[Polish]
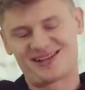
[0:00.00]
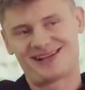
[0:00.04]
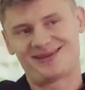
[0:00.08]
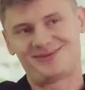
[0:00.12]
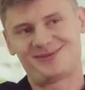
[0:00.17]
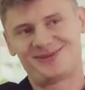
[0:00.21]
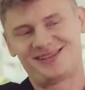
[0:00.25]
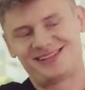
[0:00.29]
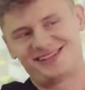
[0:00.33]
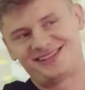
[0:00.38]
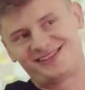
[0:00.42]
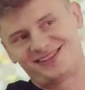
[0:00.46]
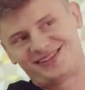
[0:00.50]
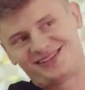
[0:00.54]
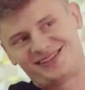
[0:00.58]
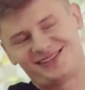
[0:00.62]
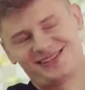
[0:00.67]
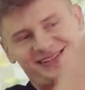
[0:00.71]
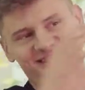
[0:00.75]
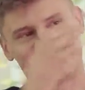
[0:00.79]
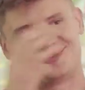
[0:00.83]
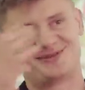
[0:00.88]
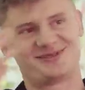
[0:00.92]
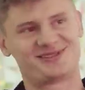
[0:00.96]
napis coś
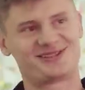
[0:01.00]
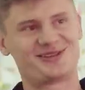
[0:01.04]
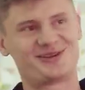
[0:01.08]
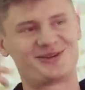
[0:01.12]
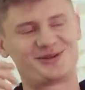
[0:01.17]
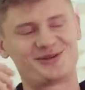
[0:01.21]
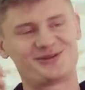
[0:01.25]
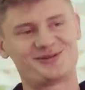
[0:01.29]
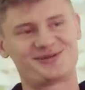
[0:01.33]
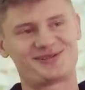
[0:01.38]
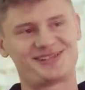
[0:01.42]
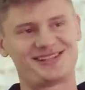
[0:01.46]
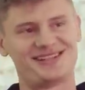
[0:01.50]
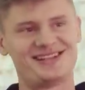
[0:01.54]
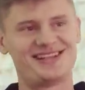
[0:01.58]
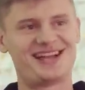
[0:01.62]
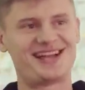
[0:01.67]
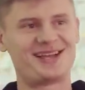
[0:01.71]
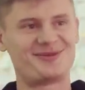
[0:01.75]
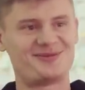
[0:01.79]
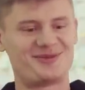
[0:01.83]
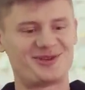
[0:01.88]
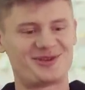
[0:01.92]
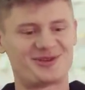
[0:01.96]
tam, Skorupski
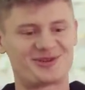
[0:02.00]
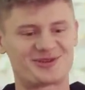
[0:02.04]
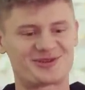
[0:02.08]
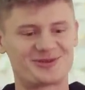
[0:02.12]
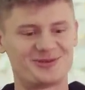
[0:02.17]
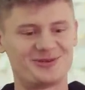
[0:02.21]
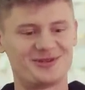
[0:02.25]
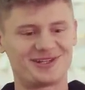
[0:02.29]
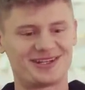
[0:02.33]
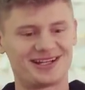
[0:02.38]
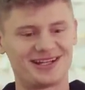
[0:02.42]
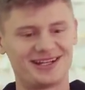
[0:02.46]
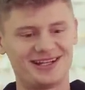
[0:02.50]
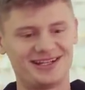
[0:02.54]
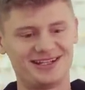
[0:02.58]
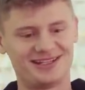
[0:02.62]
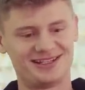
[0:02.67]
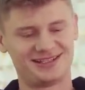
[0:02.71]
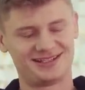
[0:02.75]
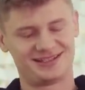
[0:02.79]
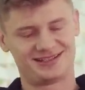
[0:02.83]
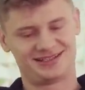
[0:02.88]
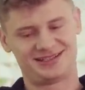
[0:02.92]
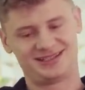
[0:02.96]
daj mi koszulkę.
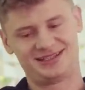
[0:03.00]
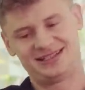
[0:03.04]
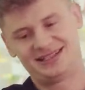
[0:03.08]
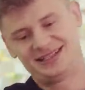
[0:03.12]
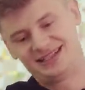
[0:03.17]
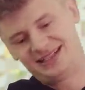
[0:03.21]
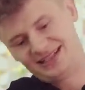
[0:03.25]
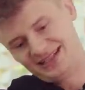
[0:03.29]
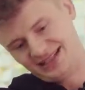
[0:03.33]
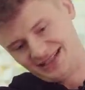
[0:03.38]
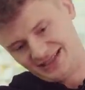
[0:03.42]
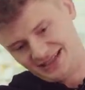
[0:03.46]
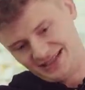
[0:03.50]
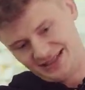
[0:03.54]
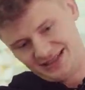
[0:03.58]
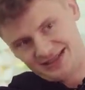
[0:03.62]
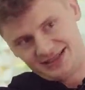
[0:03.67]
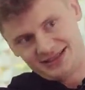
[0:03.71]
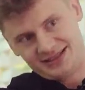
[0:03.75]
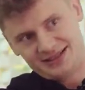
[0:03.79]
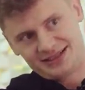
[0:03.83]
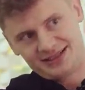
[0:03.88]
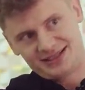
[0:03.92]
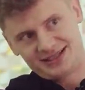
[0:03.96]
Aha
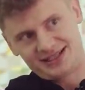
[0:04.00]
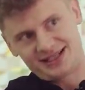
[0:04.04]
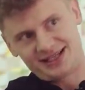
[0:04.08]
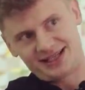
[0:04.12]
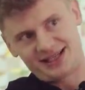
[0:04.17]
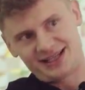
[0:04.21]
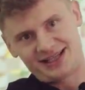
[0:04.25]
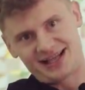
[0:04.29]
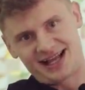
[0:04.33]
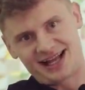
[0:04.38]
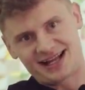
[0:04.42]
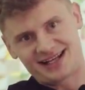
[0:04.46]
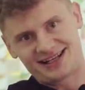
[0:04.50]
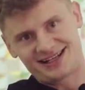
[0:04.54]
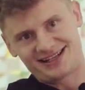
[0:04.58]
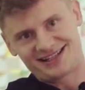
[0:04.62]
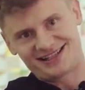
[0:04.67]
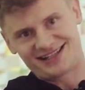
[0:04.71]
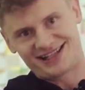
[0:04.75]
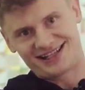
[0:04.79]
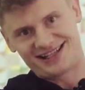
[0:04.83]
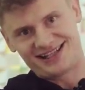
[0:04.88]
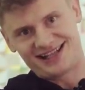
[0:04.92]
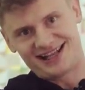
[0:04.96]
i nagle
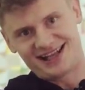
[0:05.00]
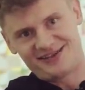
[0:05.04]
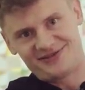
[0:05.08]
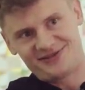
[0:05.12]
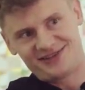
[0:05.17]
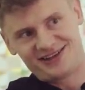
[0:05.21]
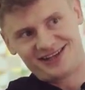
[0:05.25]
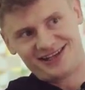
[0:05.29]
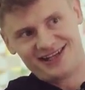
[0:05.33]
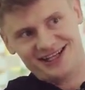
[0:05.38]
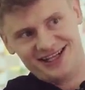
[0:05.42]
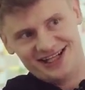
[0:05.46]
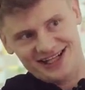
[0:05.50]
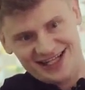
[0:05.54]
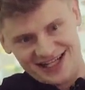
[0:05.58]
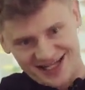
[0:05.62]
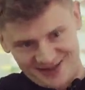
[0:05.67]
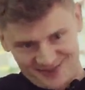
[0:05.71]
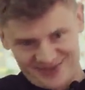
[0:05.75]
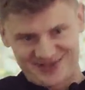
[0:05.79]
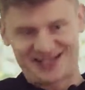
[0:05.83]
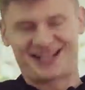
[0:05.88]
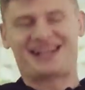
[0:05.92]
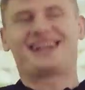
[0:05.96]
szedł lewy
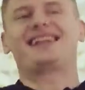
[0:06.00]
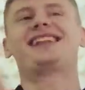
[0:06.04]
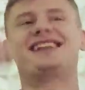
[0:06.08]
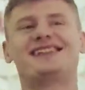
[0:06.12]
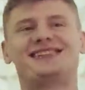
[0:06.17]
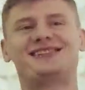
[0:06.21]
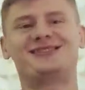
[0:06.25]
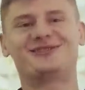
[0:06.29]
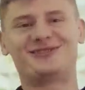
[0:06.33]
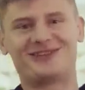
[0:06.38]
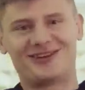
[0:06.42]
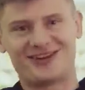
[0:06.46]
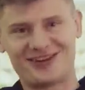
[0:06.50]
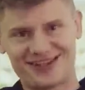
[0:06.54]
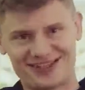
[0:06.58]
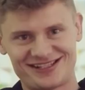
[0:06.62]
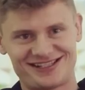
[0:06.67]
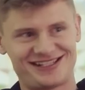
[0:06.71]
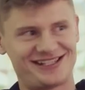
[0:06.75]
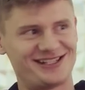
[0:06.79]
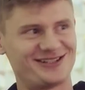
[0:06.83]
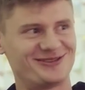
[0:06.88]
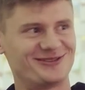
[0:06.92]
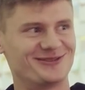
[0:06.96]
i przekręcił to i
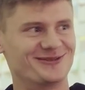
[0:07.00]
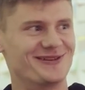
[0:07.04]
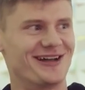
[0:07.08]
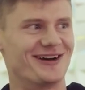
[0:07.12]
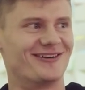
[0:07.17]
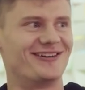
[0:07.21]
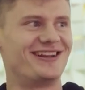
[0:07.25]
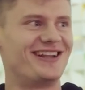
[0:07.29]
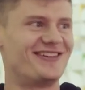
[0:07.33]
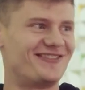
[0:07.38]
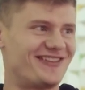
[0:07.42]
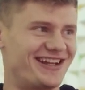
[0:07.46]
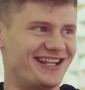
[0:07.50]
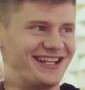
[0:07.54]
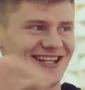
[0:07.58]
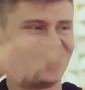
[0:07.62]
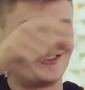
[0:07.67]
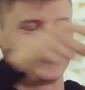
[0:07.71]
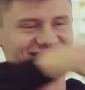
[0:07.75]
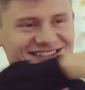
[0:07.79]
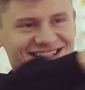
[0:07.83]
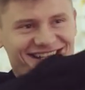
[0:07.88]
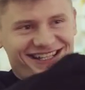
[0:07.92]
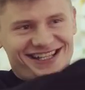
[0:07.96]
z tyłu miał
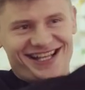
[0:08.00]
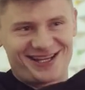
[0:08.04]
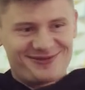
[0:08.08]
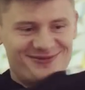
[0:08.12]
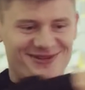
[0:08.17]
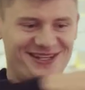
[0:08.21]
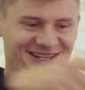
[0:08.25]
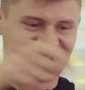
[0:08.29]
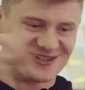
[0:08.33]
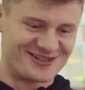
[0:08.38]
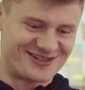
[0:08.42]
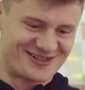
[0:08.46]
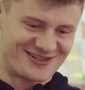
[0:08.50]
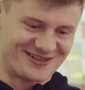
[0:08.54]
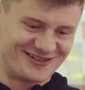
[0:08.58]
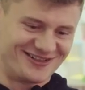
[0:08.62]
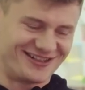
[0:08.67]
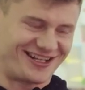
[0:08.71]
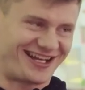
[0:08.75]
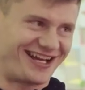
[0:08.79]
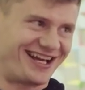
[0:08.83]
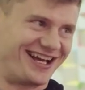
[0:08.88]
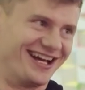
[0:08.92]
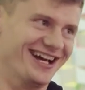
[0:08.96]
Lewandowski, daj mi
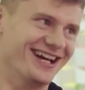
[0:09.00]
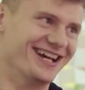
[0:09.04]
koszulkę.